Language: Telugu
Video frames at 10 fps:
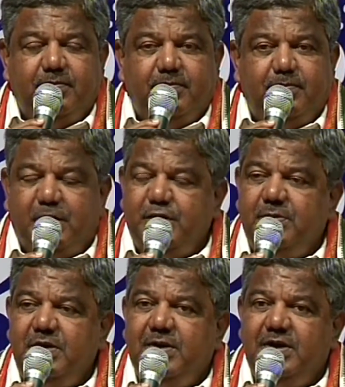
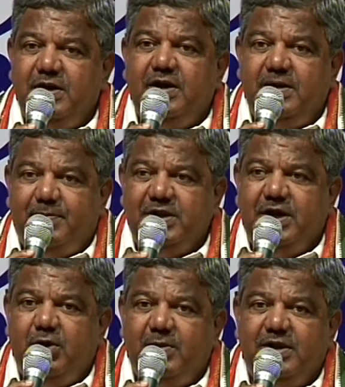పంతొమ్మిది మంది అంటే
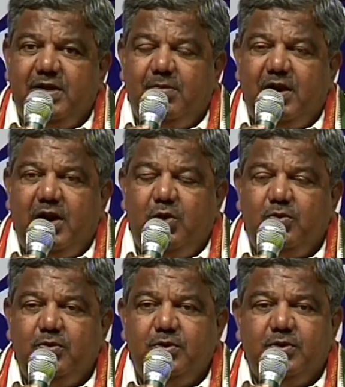పదిహేడు మంది ఎమ్మెల్యేలు
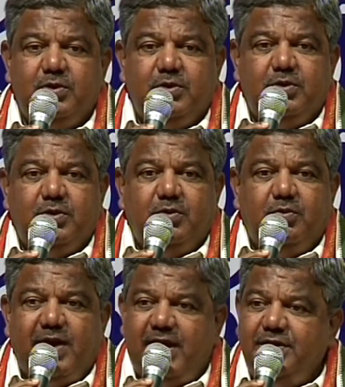
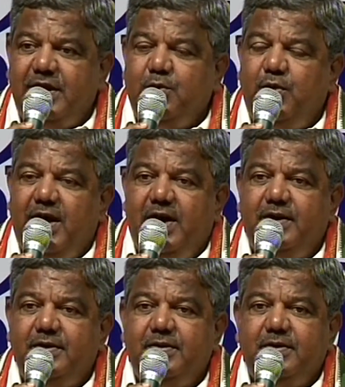వారందరికి కూడా
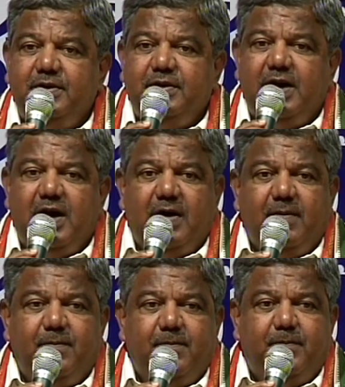నా
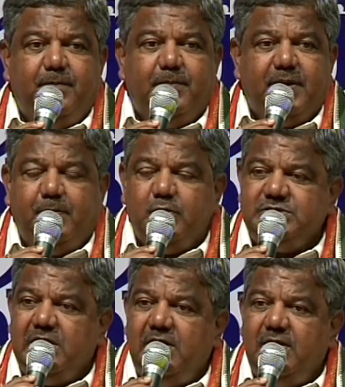
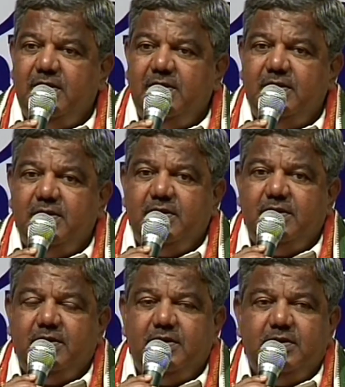ప్రపోజల్
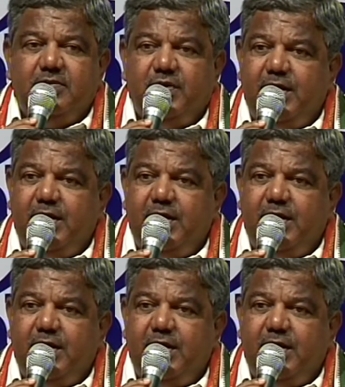ఫర్